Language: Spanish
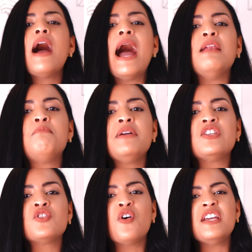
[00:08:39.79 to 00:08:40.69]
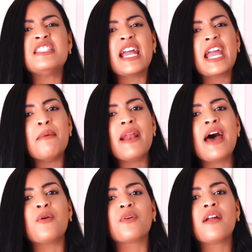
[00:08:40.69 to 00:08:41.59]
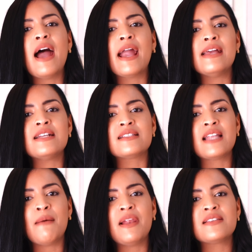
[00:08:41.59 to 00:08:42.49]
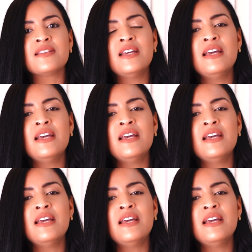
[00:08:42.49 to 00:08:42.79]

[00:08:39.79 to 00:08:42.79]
al piso y se quebraron aquellas tablas.